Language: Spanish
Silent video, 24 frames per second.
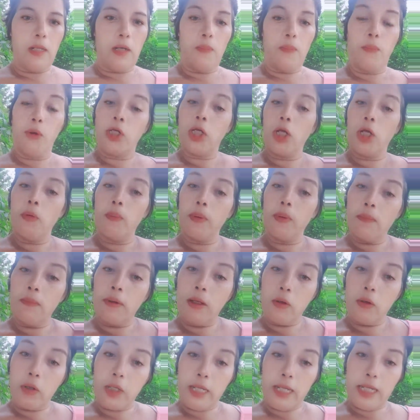porque lo
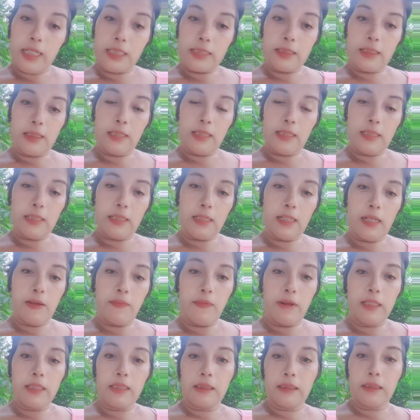primero que hacen es
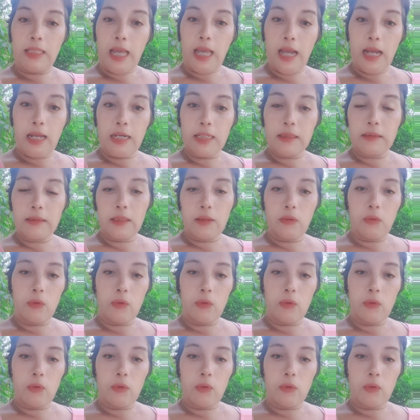levantarse